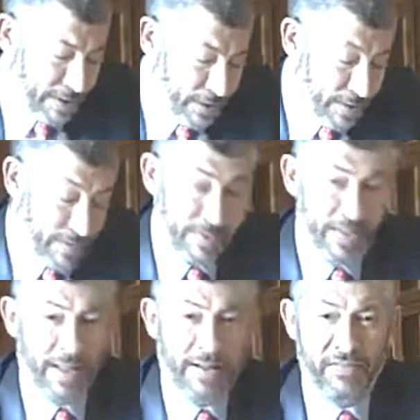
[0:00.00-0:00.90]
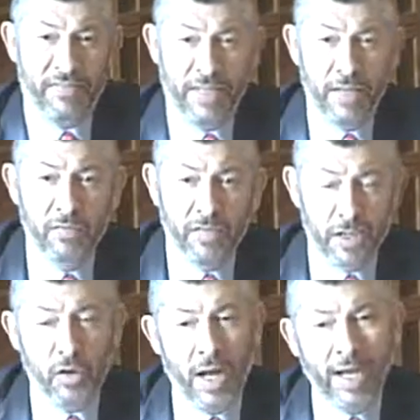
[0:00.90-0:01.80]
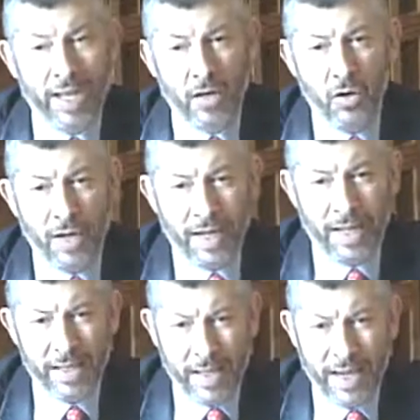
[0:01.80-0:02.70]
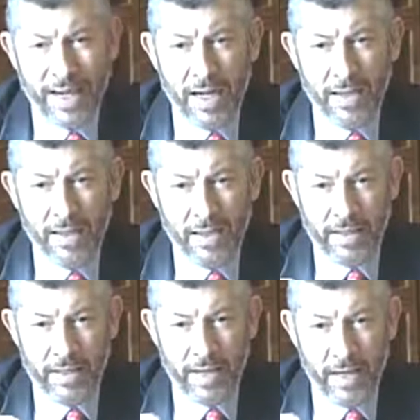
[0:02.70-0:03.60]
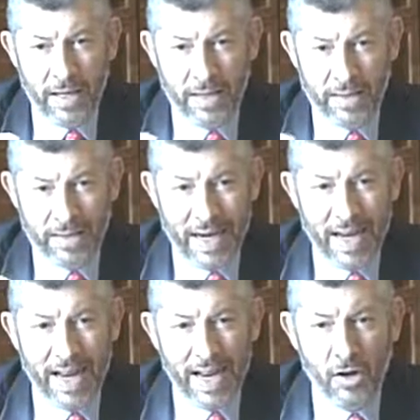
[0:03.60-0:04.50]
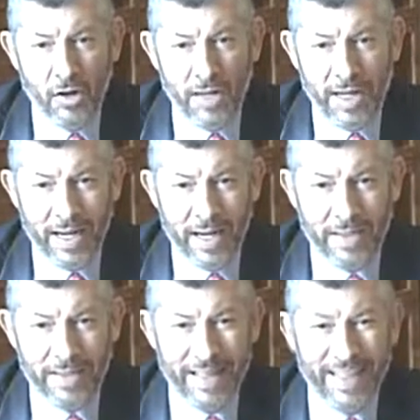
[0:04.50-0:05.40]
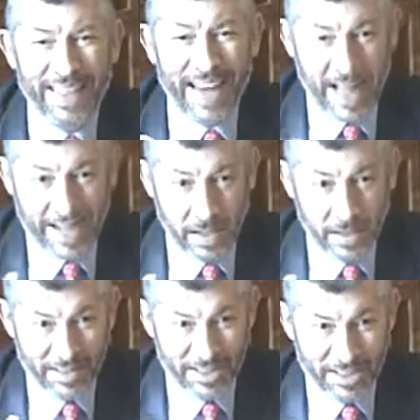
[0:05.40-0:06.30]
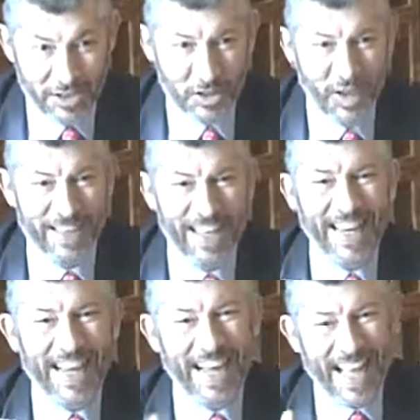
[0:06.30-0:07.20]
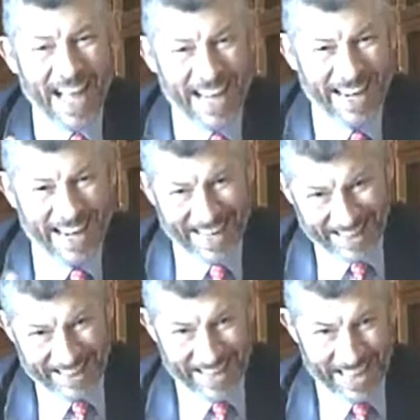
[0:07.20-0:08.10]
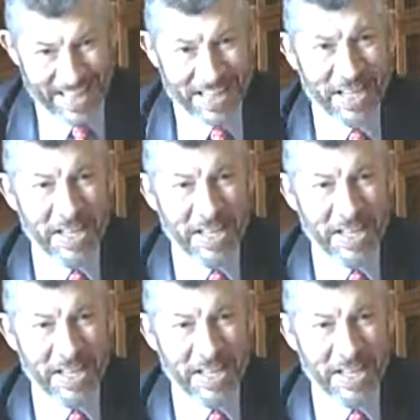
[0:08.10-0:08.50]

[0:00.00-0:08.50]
io vi invito anche a non cadere nel, nel tranello del, del denial, cioè del negare la realtà